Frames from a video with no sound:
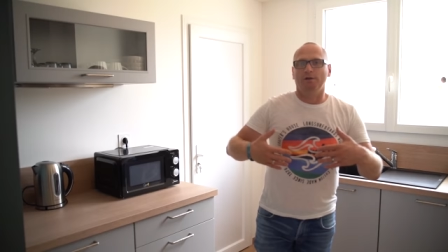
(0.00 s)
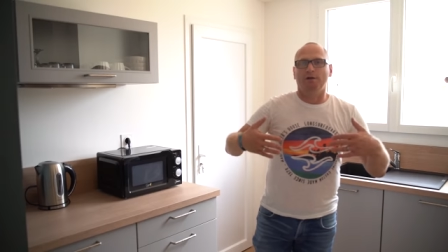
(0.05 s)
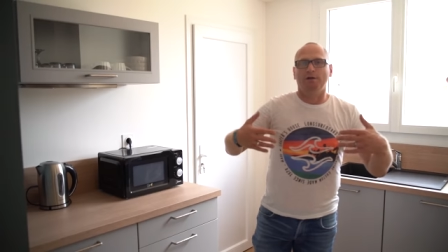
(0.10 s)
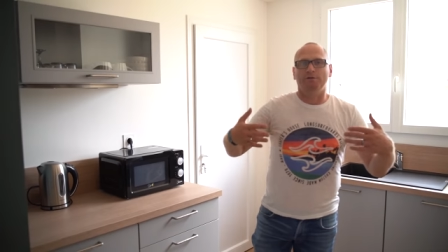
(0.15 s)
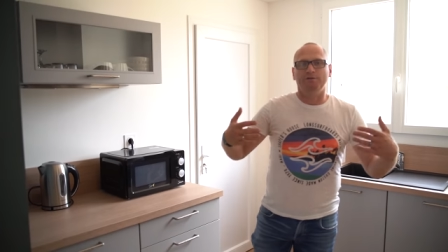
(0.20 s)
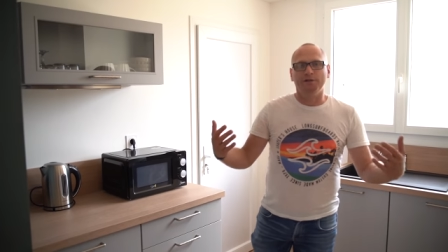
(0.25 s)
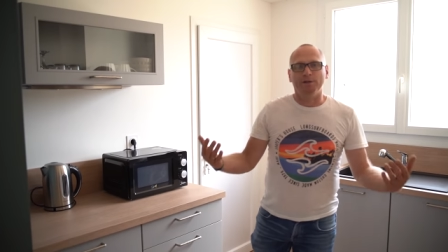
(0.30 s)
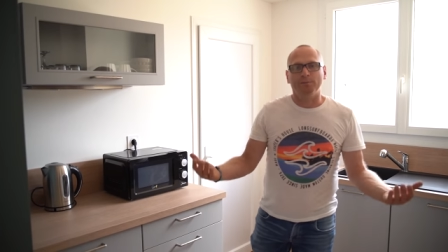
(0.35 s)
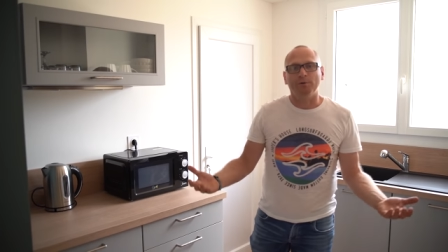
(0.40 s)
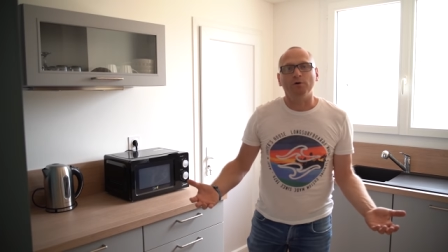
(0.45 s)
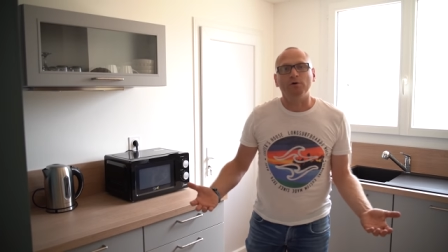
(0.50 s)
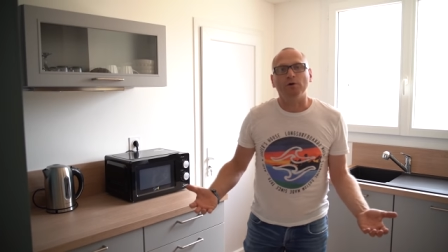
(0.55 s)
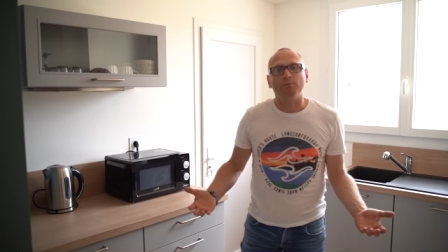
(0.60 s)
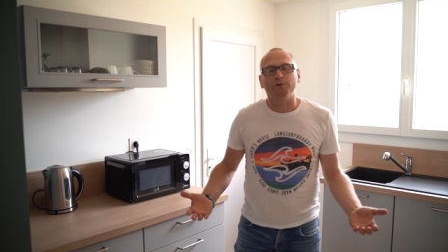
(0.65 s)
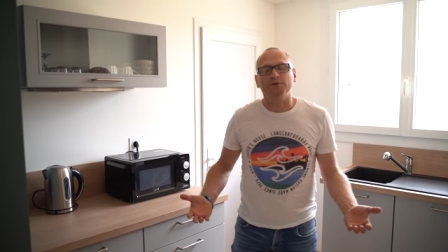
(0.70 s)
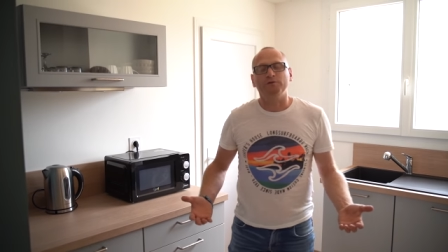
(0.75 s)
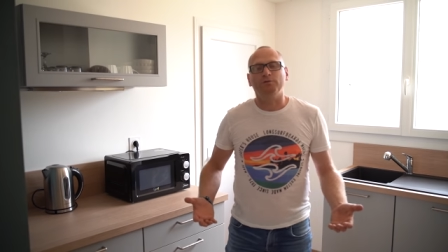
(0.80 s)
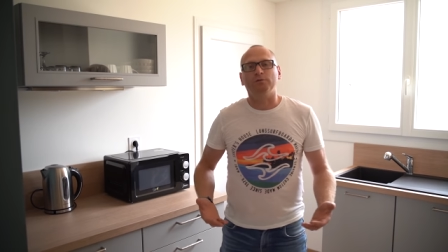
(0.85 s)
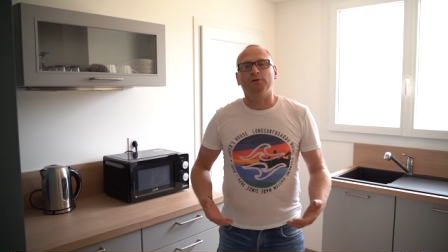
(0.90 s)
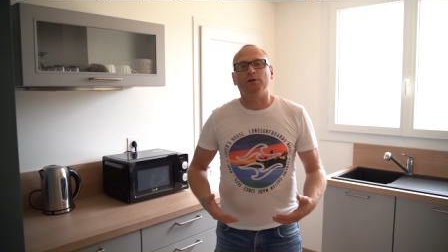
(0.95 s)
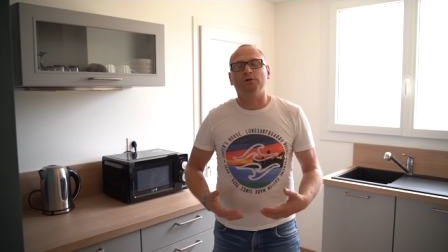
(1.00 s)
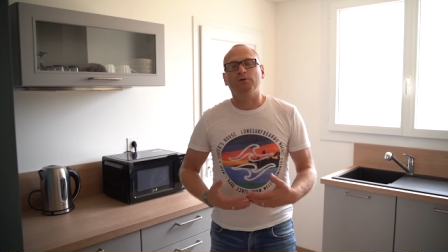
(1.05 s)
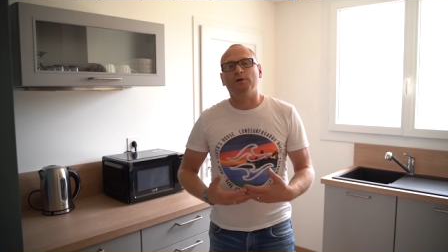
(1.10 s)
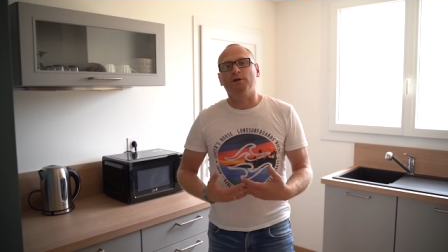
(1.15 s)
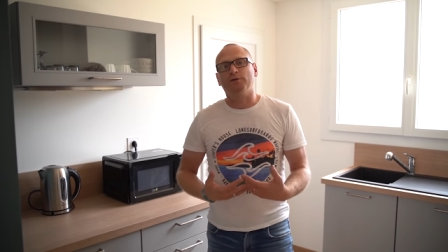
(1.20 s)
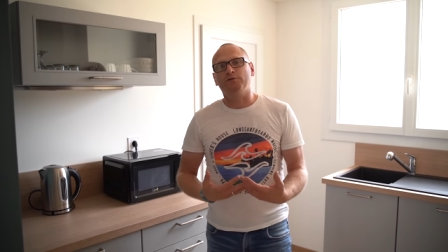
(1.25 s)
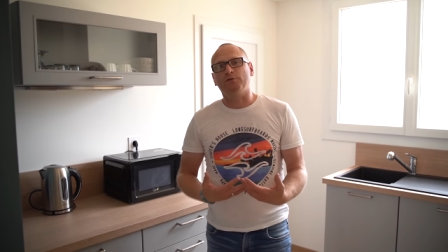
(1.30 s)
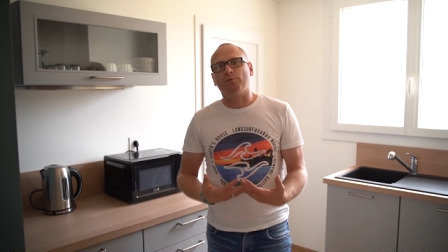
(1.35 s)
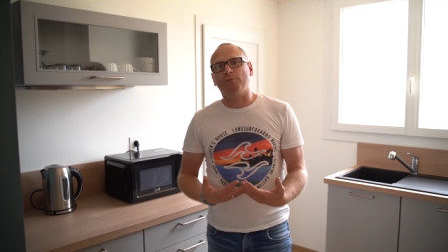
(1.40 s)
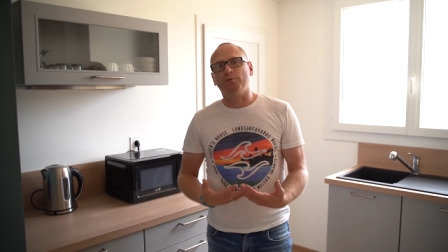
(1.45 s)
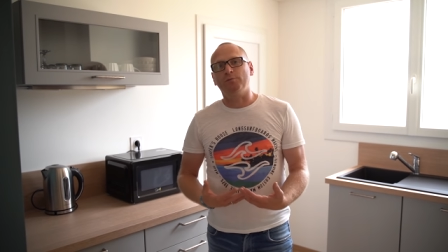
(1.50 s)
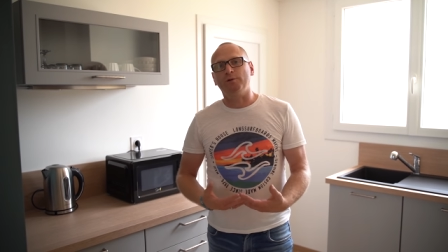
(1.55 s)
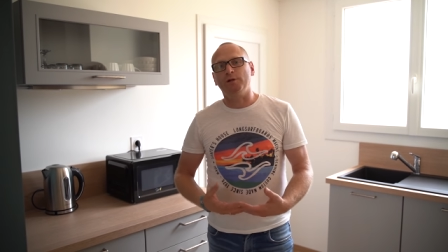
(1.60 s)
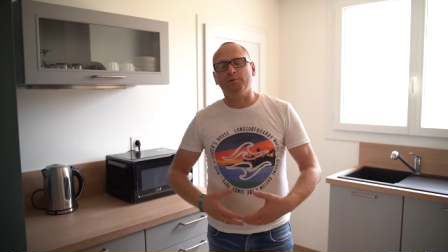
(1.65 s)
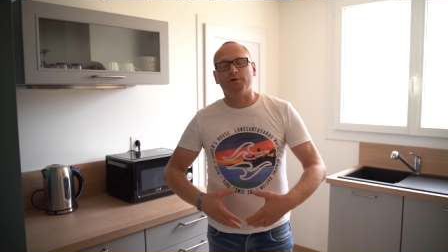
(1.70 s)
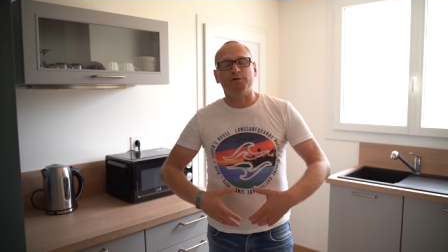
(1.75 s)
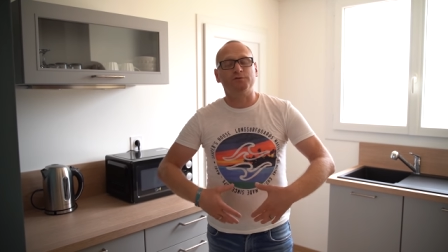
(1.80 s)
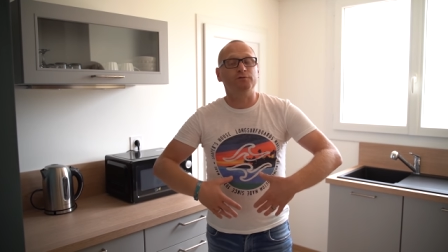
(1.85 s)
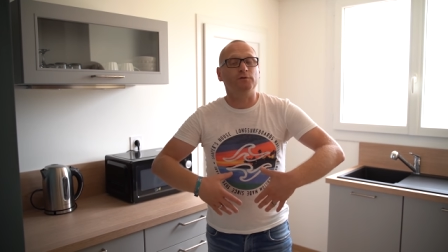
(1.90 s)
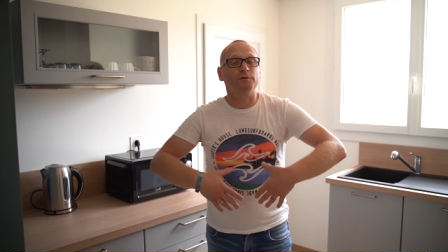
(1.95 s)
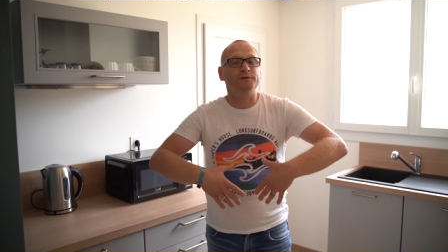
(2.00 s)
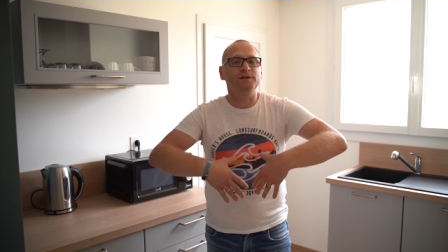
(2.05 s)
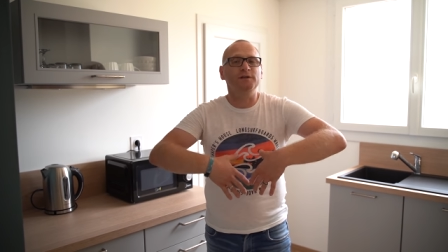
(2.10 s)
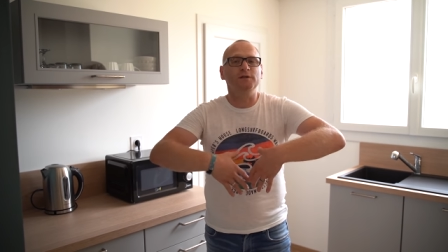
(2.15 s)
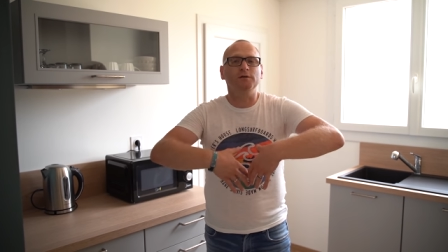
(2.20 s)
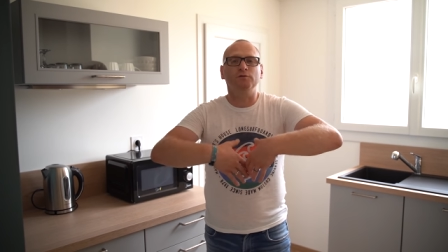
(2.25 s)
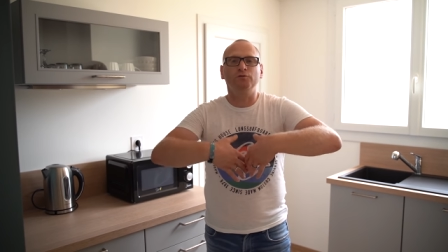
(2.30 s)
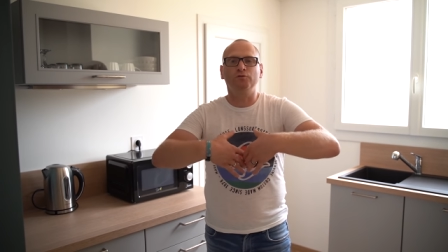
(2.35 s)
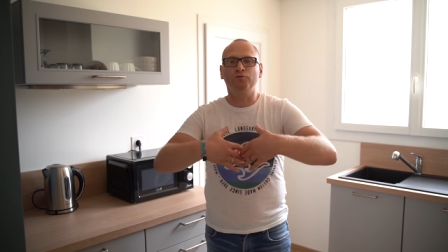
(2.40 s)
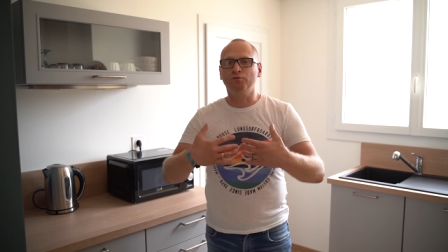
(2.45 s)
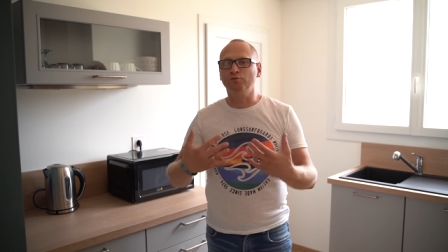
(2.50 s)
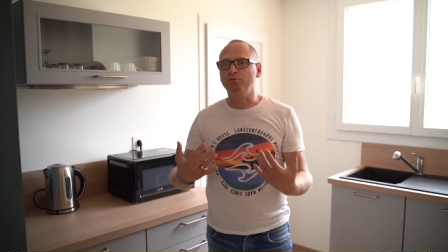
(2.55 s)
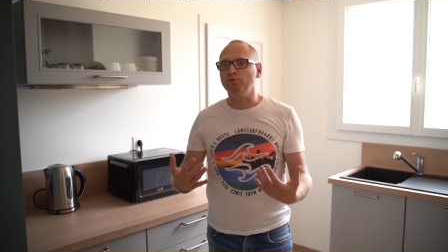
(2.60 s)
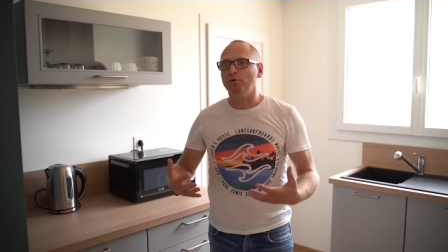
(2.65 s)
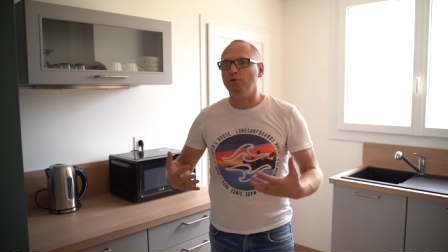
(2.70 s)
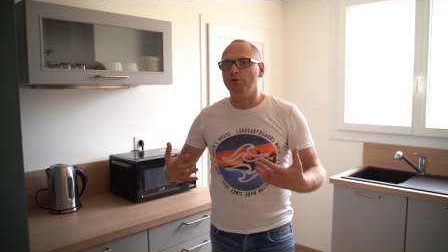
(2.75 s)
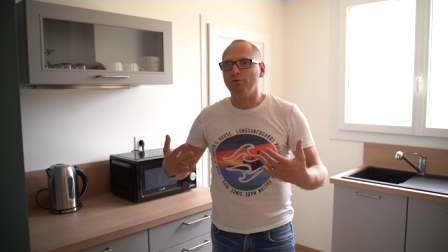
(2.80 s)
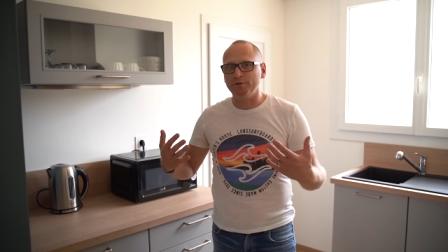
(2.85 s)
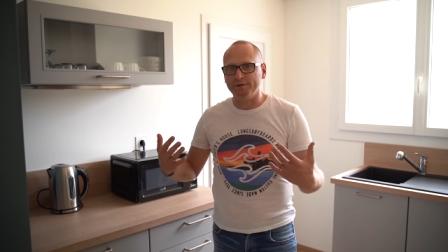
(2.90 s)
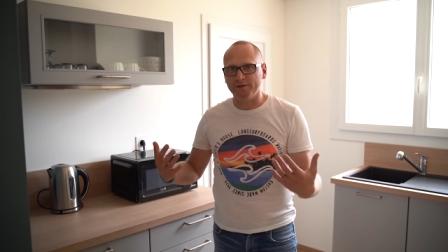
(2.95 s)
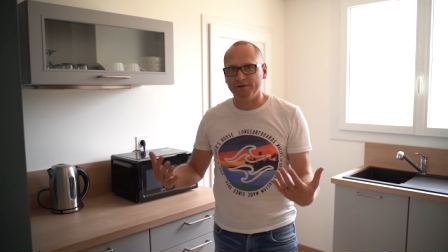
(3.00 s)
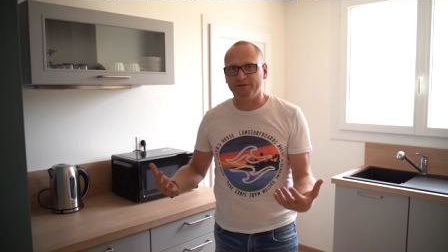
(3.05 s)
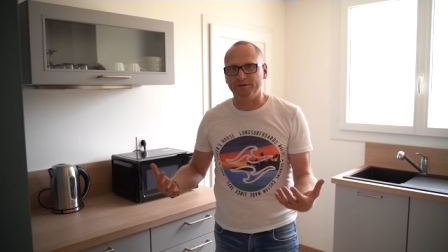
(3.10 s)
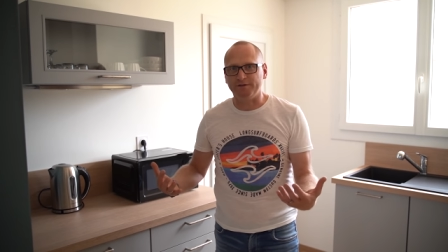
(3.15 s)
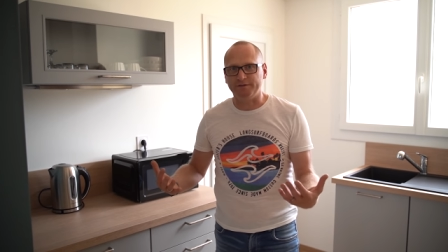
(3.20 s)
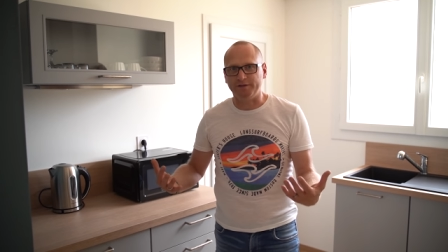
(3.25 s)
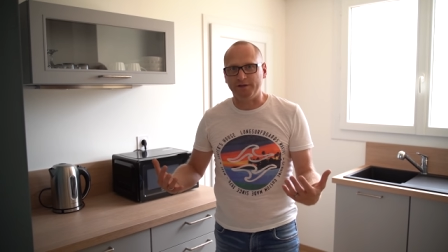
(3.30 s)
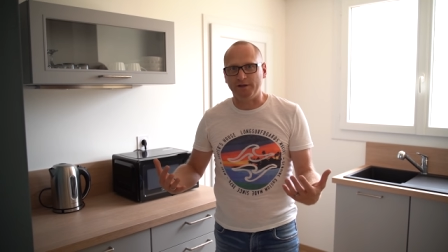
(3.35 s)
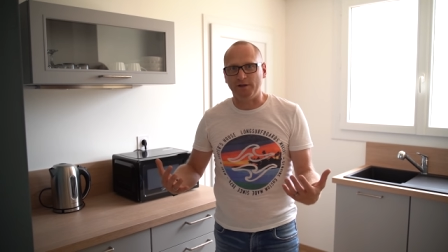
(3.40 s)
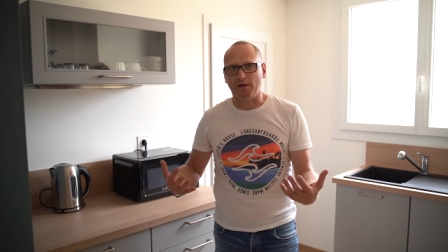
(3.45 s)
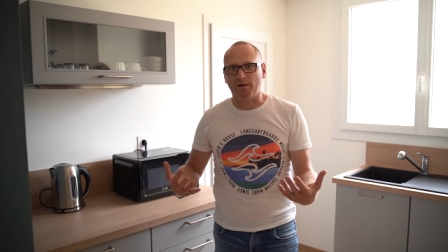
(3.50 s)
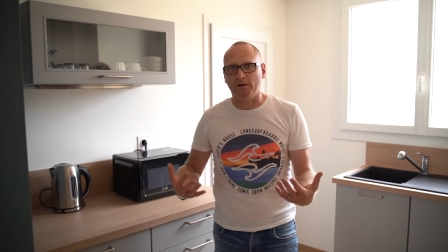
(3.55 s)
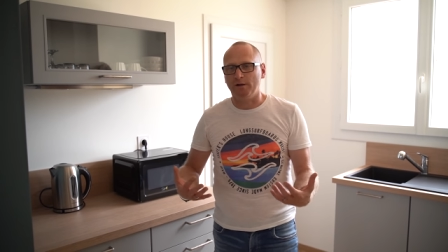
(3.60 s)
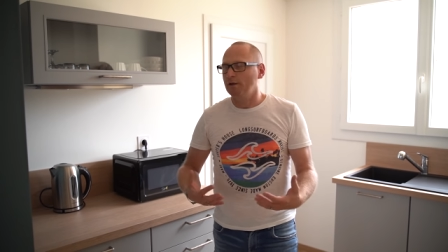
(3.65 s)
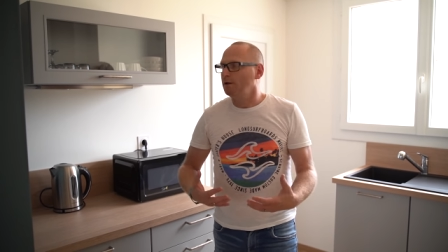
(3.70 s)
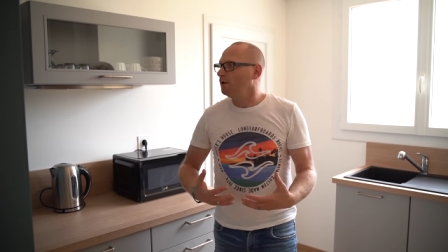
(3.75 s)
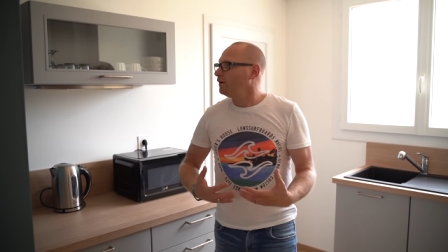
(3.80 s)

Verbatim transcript: Et évidemment, quand on est sur de la location meublée, ben, je fournis tout le nécessaire.